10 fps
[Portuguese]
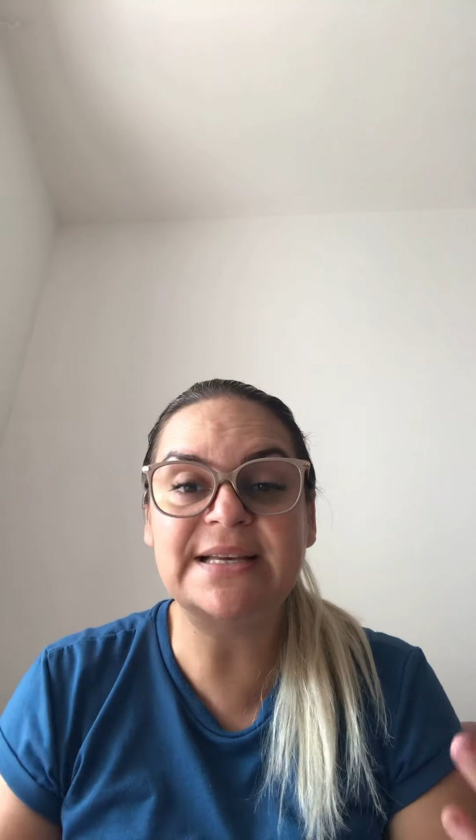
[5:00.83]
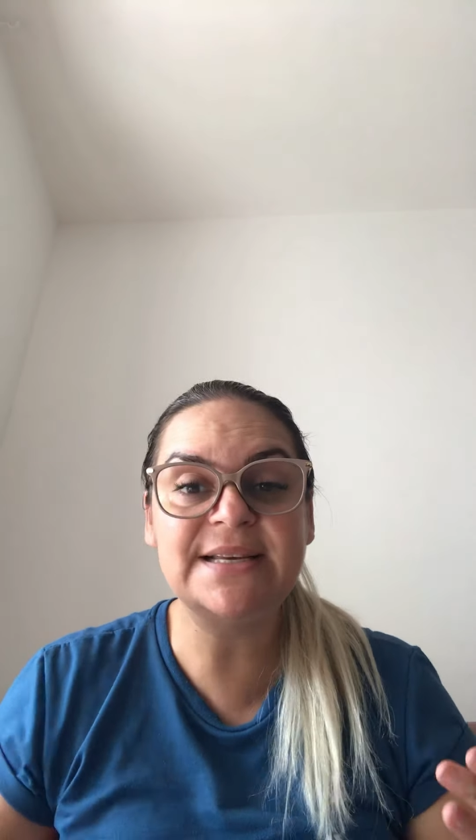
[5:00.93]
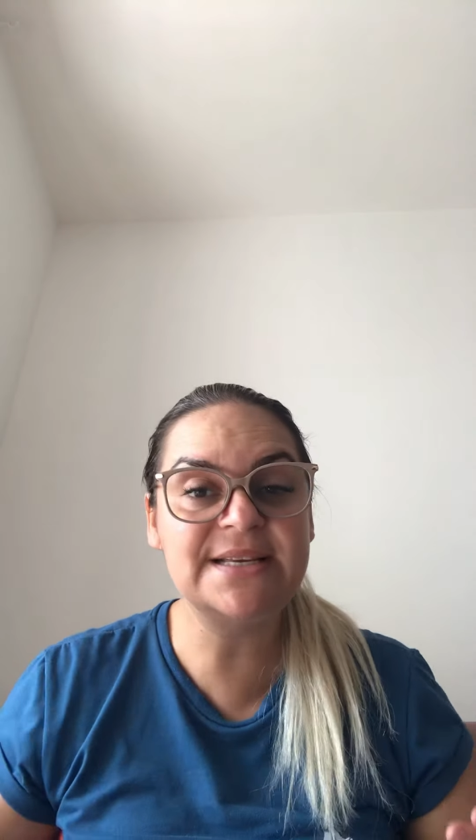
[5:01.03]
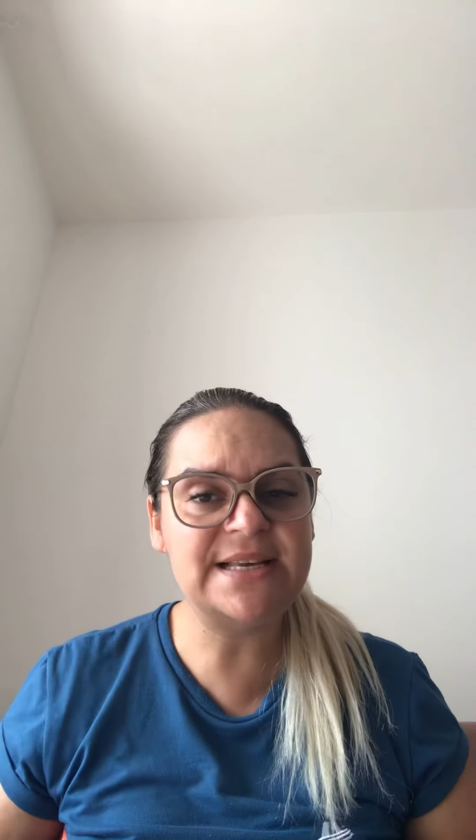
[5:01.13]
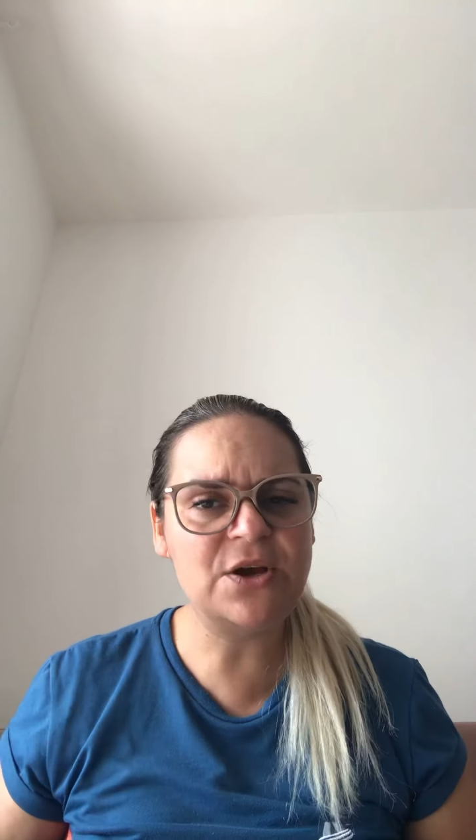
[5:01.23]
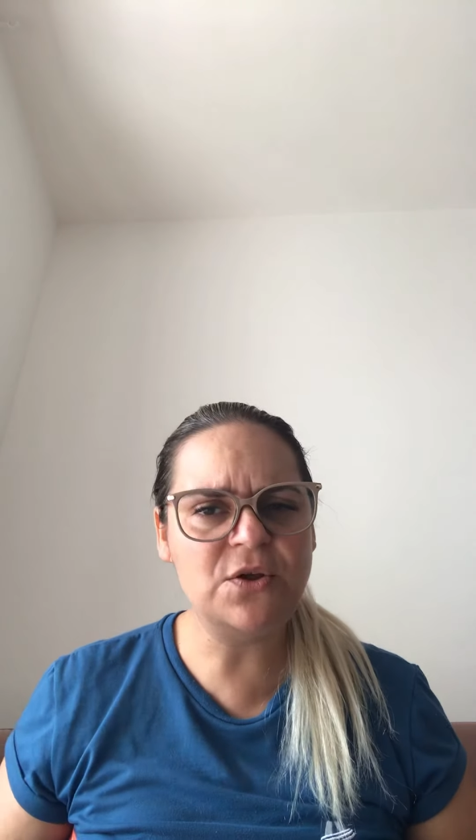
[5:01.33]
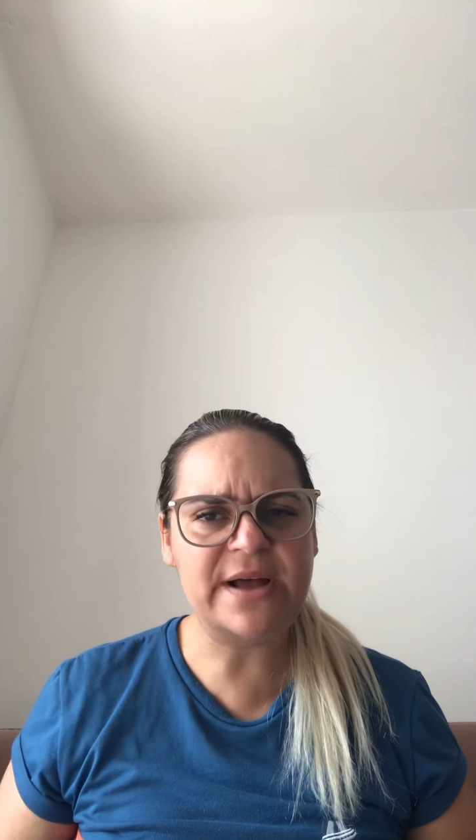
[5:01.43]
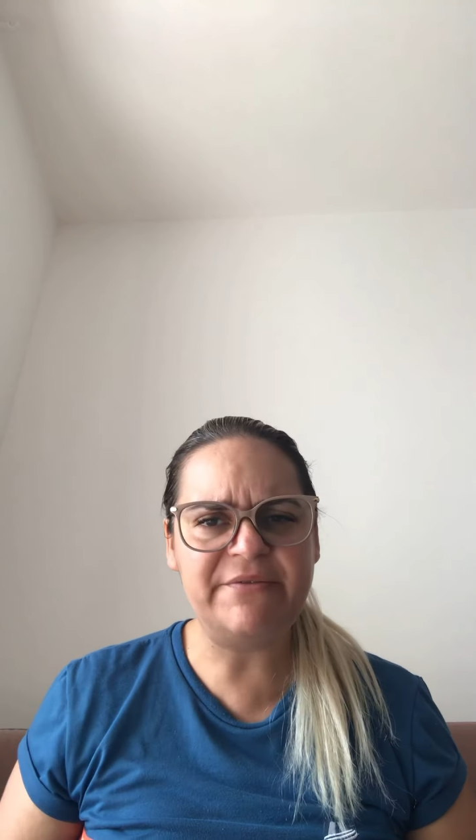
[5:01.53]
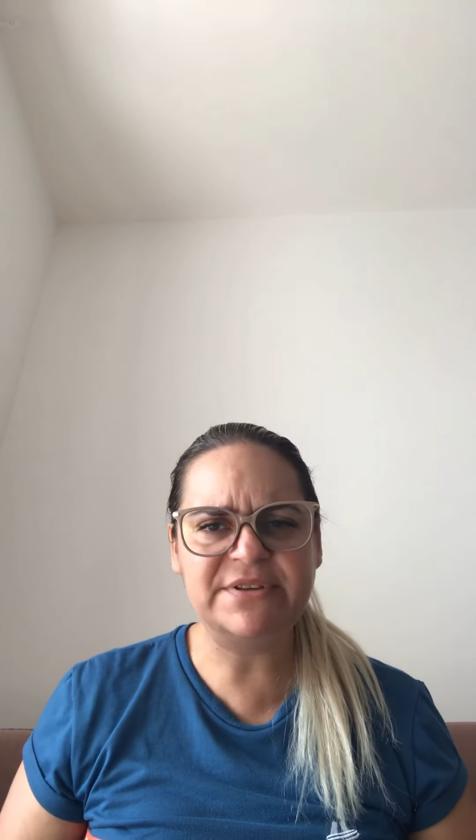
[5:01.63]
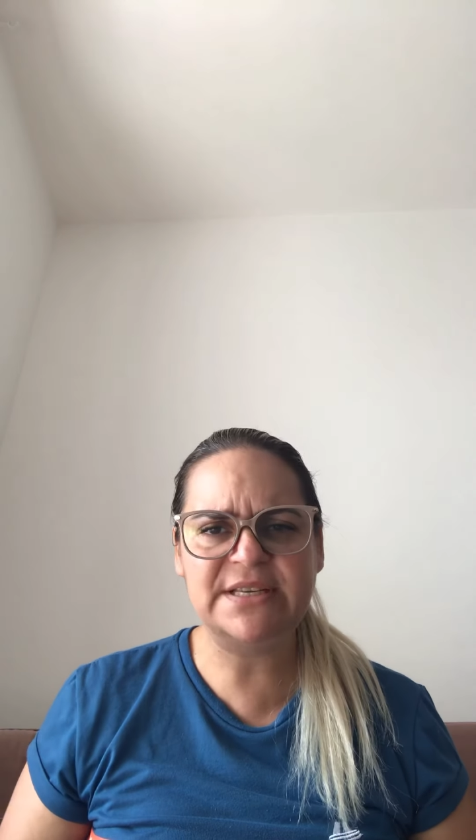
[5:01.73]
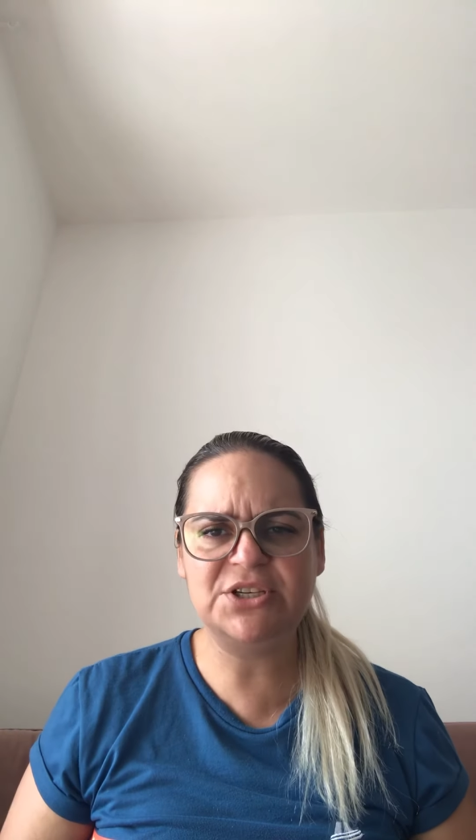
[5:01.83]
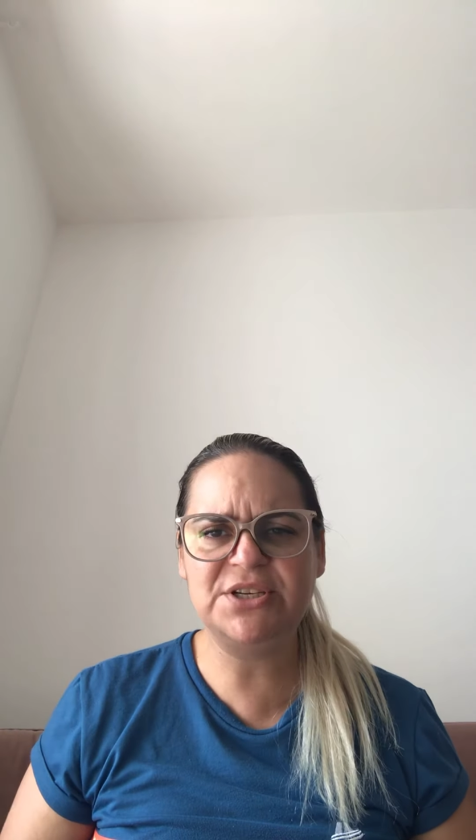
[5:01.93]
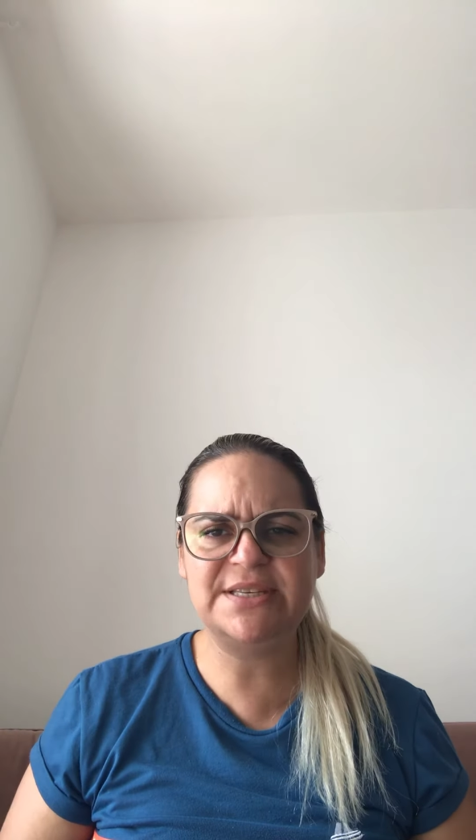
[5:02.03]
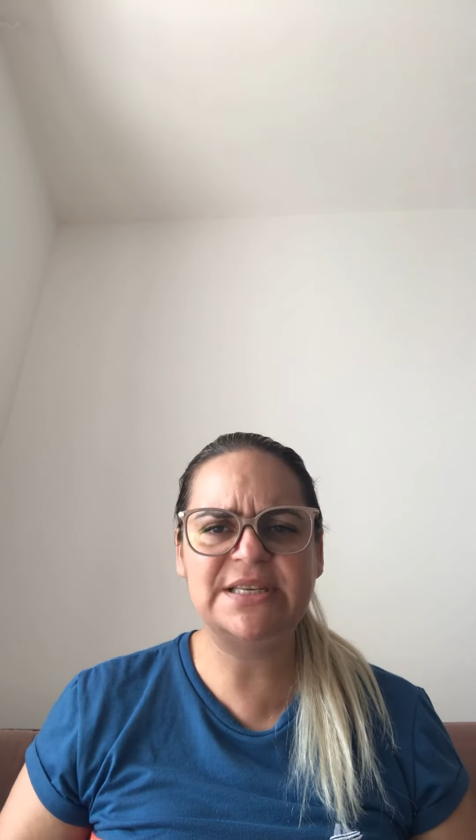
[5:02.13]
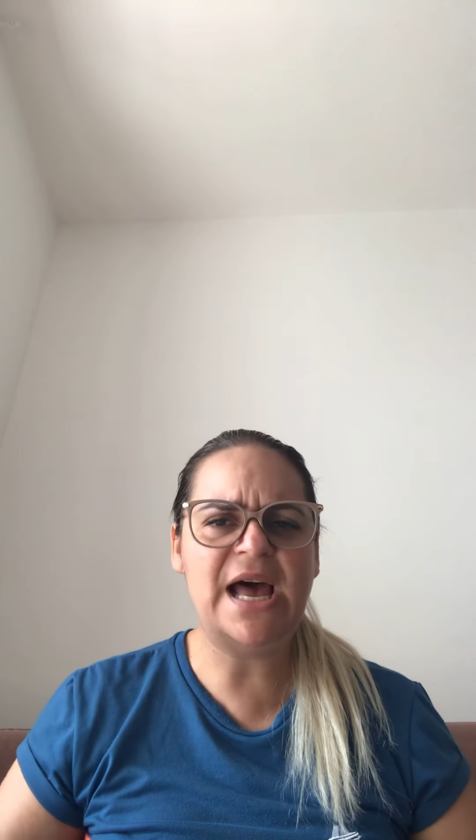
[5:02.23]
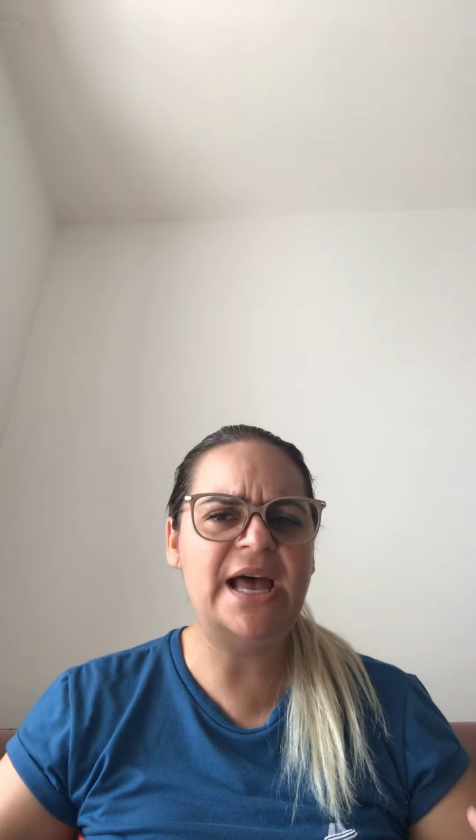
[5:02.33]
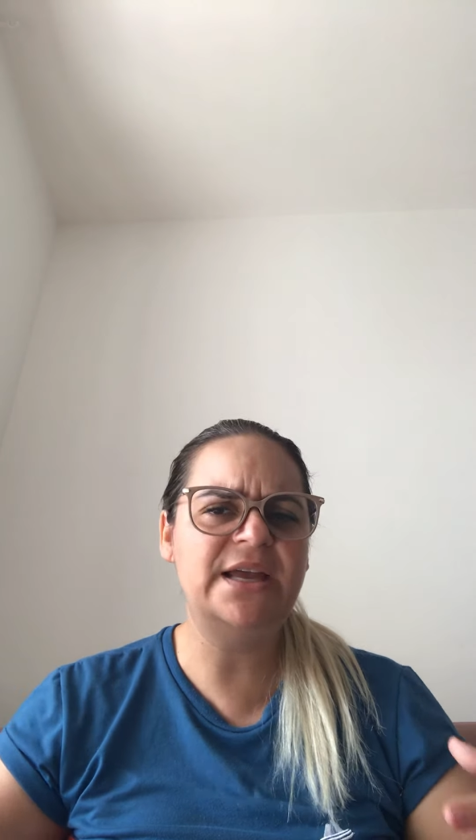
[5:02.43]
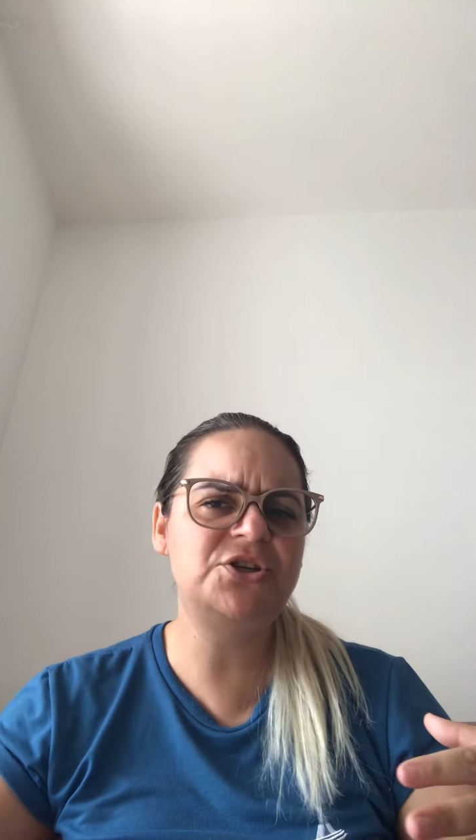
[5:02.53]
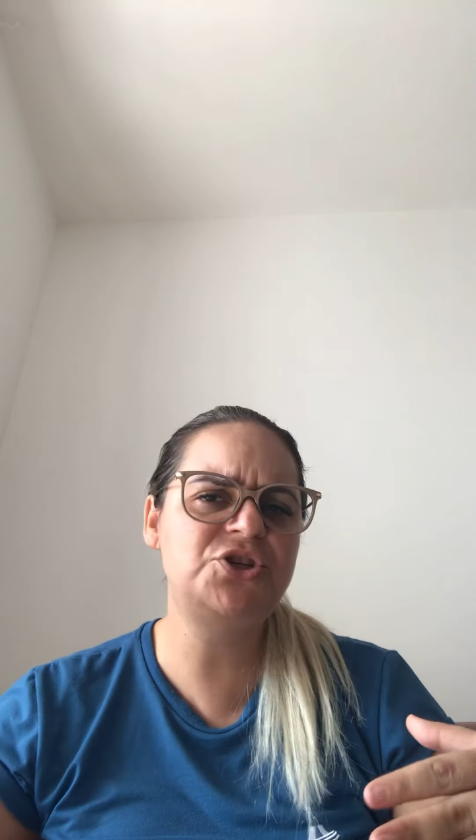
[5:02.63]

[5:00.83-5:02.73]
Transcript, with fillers: Se quiser colocar você de saia,